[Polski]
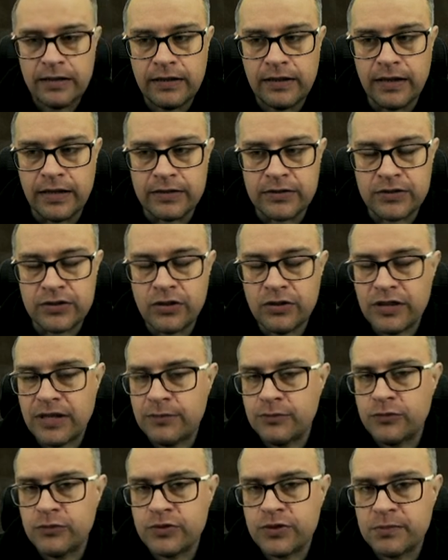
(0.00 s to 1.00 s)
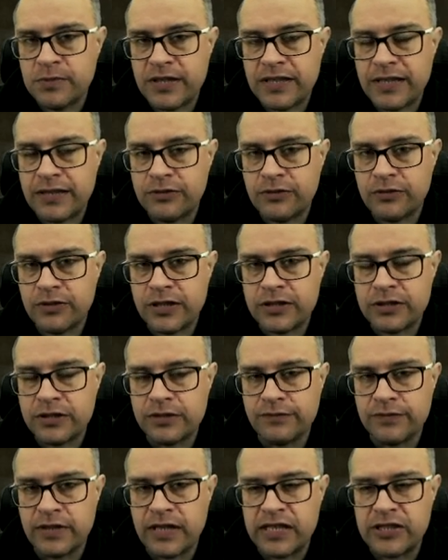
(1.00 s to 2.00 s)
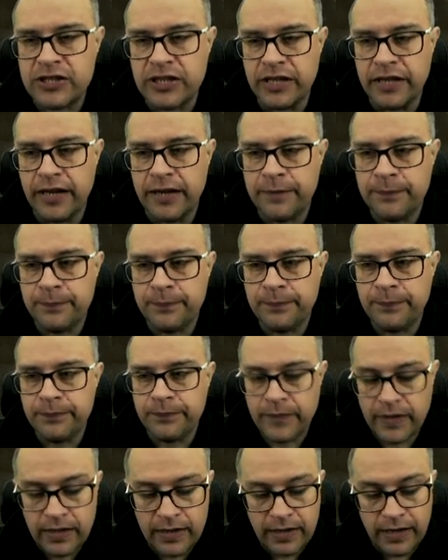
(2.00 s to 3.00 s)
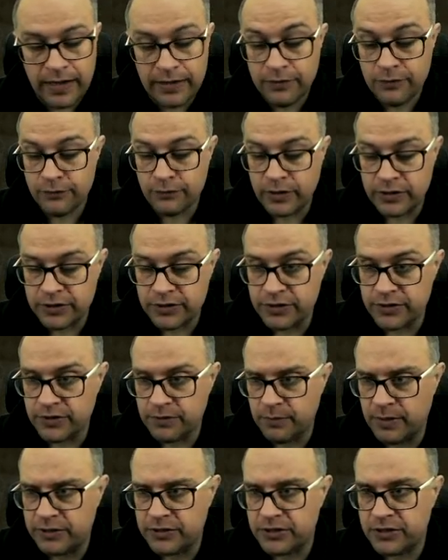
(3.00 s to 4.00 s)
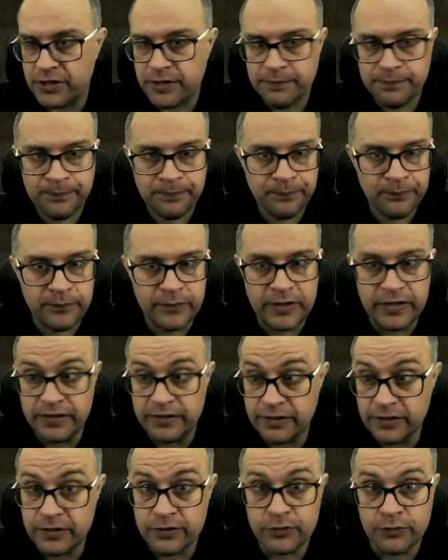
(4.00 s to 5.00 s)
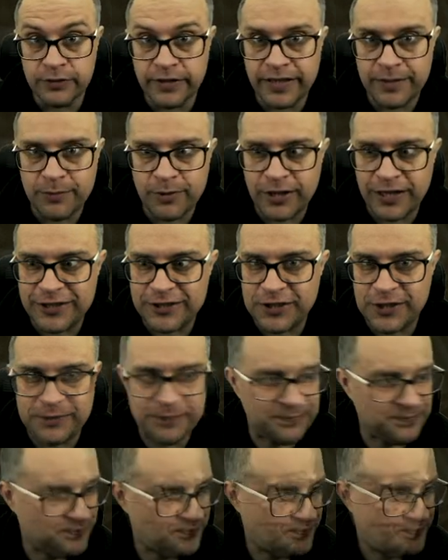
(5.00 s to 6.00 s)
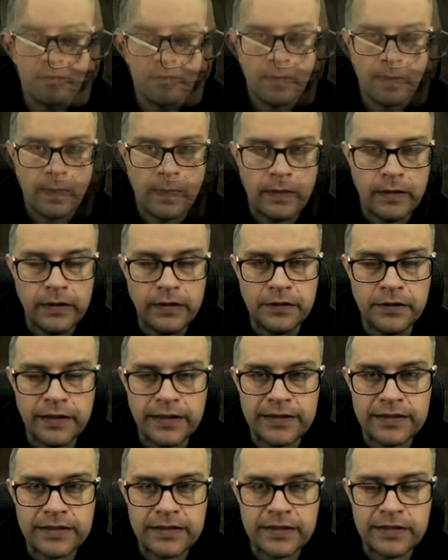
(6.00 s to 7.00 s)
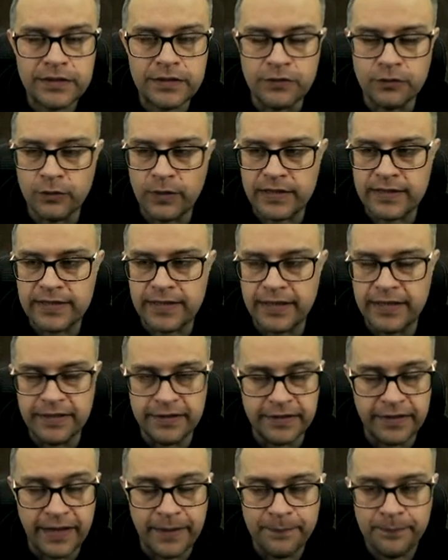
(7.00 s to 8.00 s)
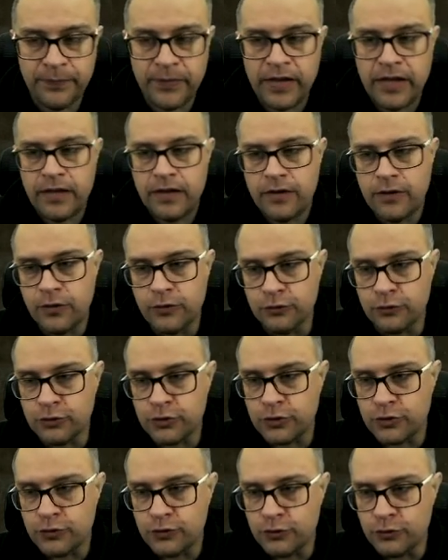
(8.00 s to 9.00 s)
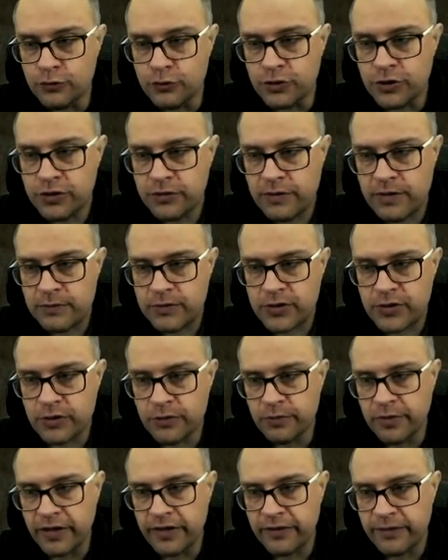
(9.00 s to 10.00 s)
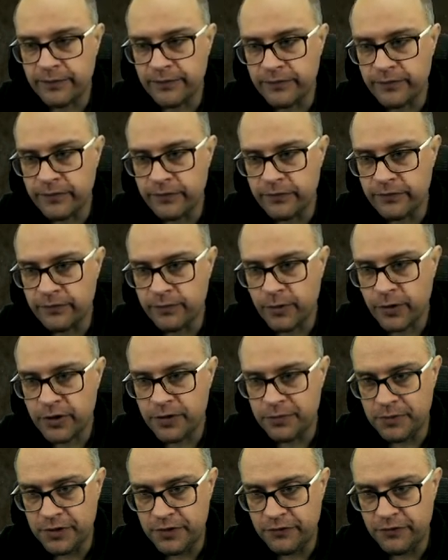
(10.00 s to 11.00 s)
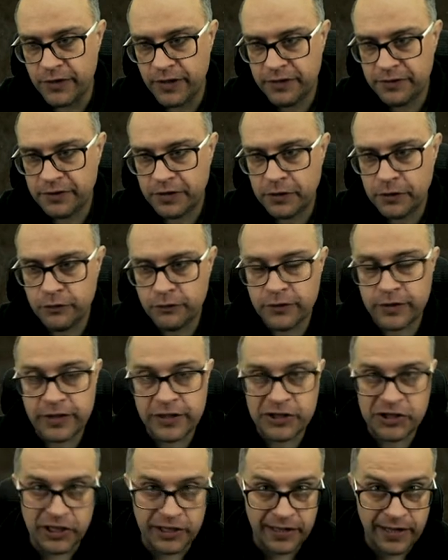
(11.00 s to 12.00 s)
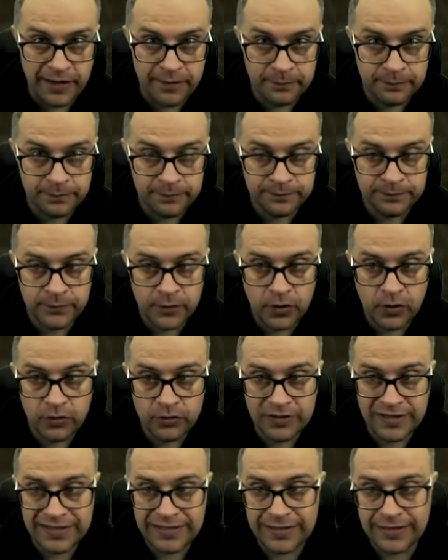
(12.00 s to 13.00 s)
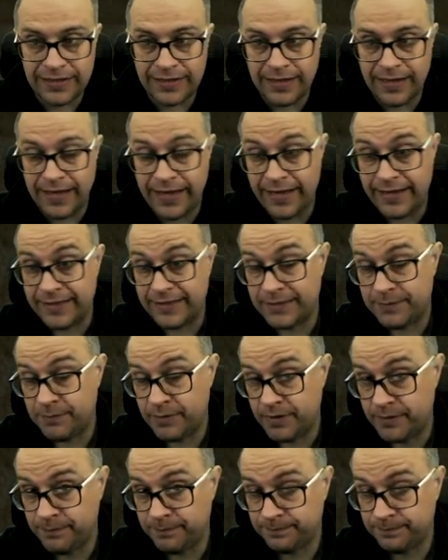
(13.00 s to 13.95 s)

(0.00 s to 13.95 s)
A co nam tu zmienia to nasze wyrażenie? A no właśnie, zobaczcie, inny rysunek pokażę. I teraz sytuacja inna. Otóż użyłem sobie w moim ifie tego wyrażenia const expr.